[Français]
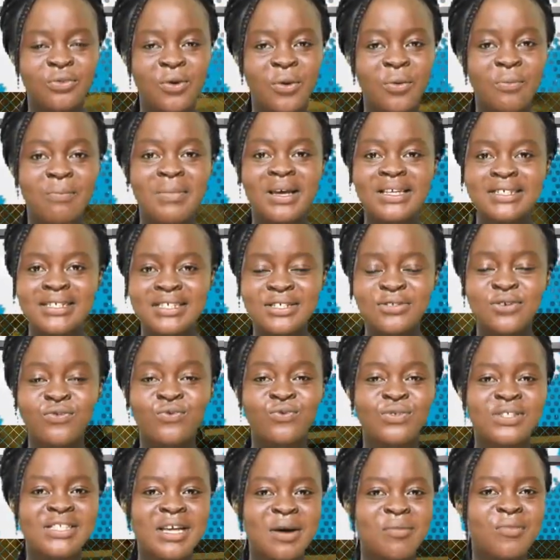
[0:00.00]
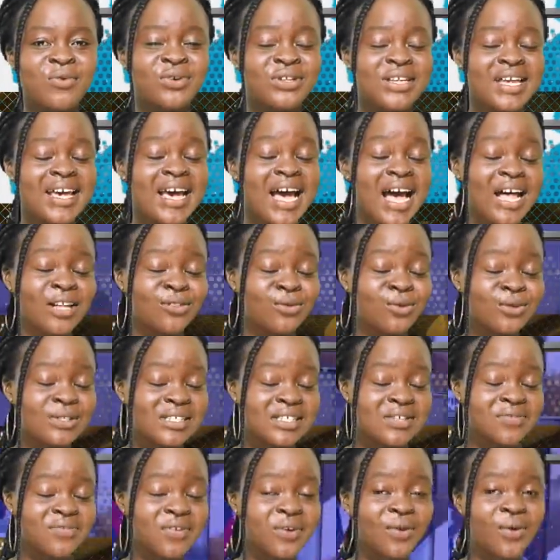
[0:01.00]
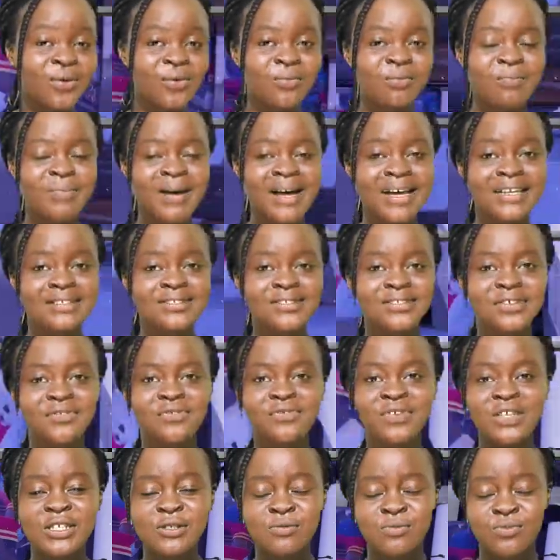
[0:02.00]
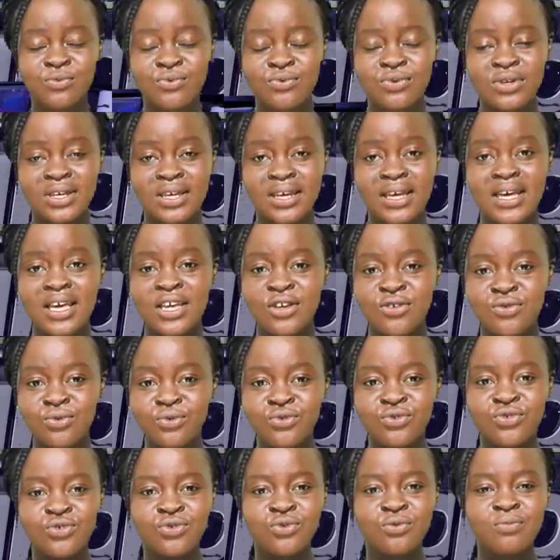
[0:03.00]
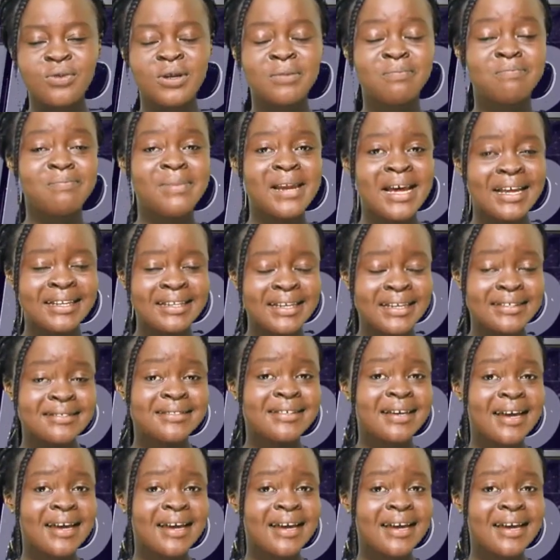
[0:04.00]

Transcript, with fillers: Merci de vous abonner à nos différentes pages Facebook et YouTube Planète terra